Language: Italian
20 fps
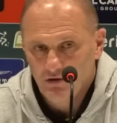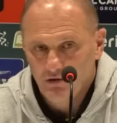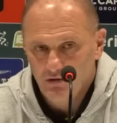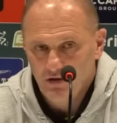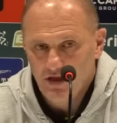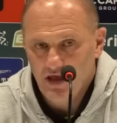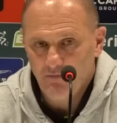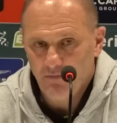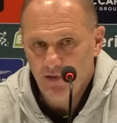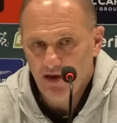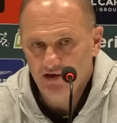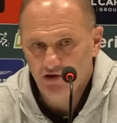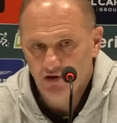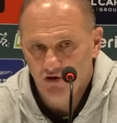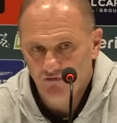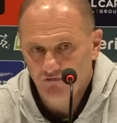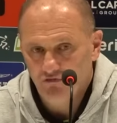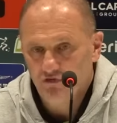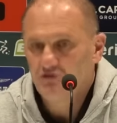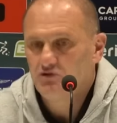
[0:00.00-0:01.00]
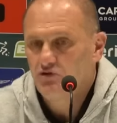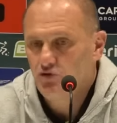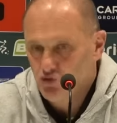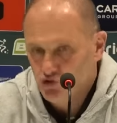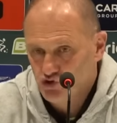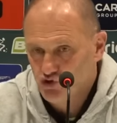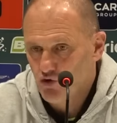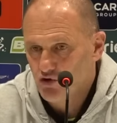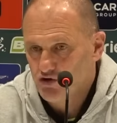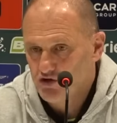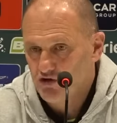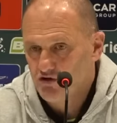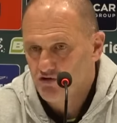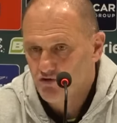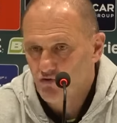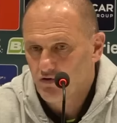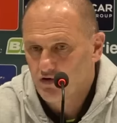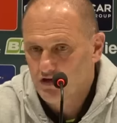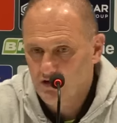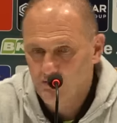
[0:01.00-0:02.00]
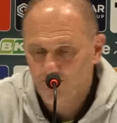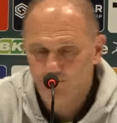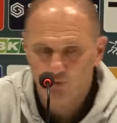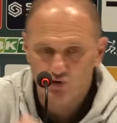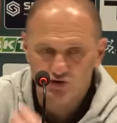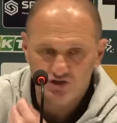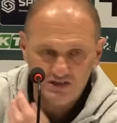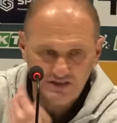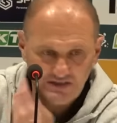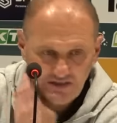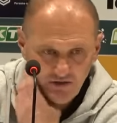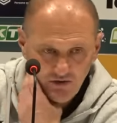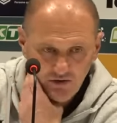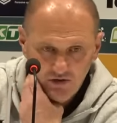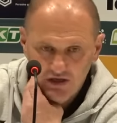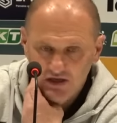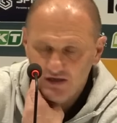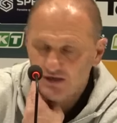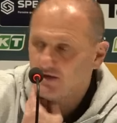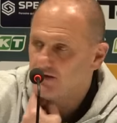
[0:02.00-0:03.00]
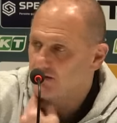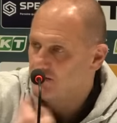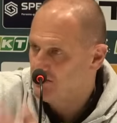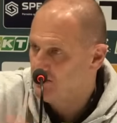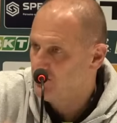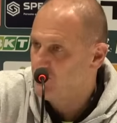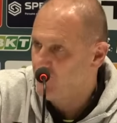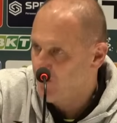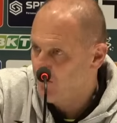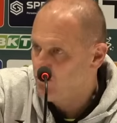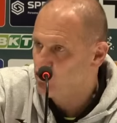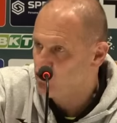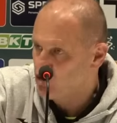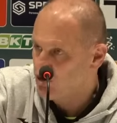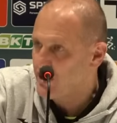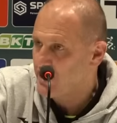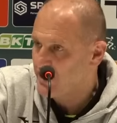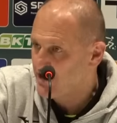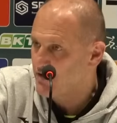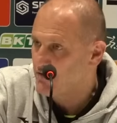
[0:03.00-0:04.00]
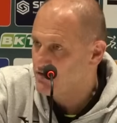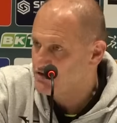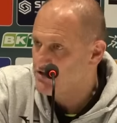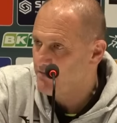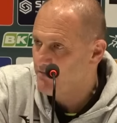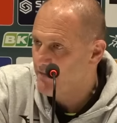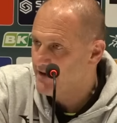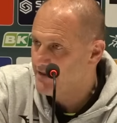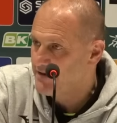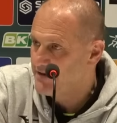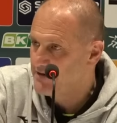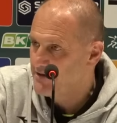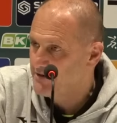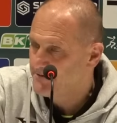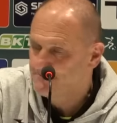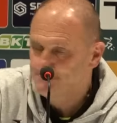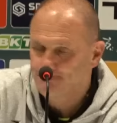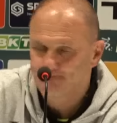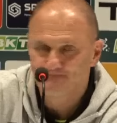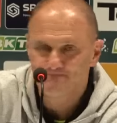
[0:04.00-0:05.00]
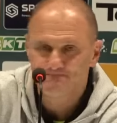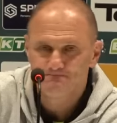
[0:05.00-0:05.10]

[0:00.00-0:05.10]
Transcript: nei playoff, non so che, con che posizione, dovremo giocare di queste partite.